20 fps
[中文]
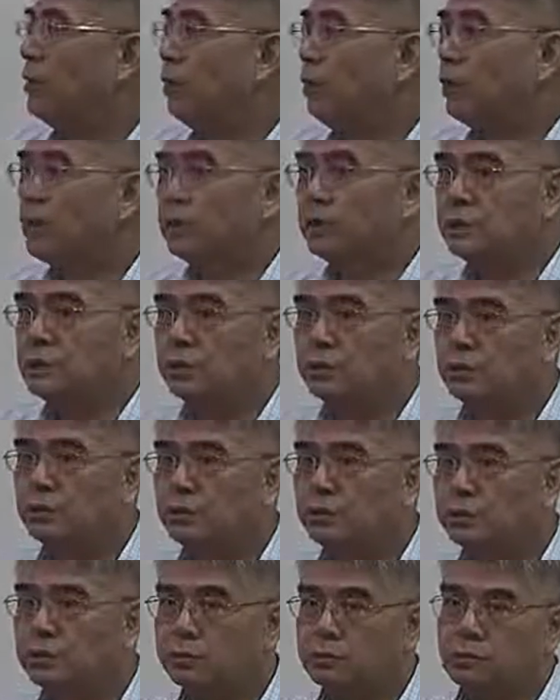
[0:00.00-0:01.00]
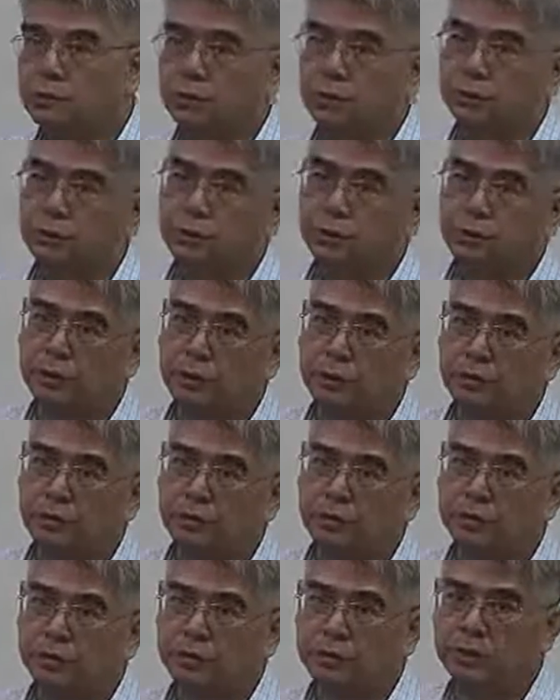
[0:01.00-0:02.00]
某一个几率是不是等于零点五，
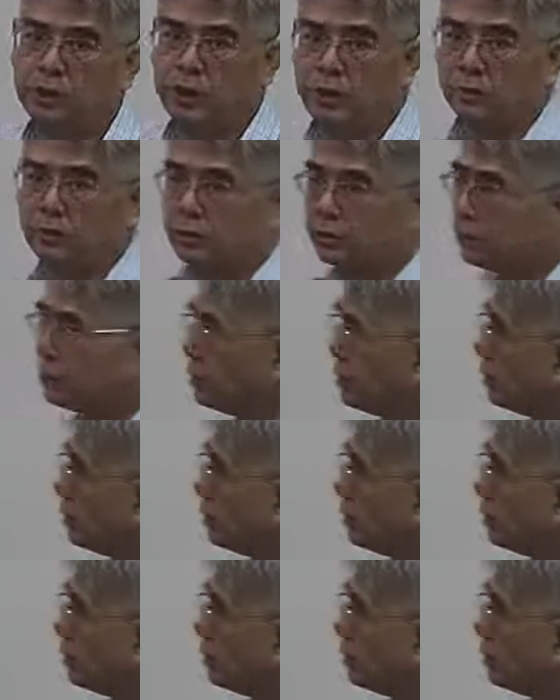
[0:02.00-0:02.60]
是这样一回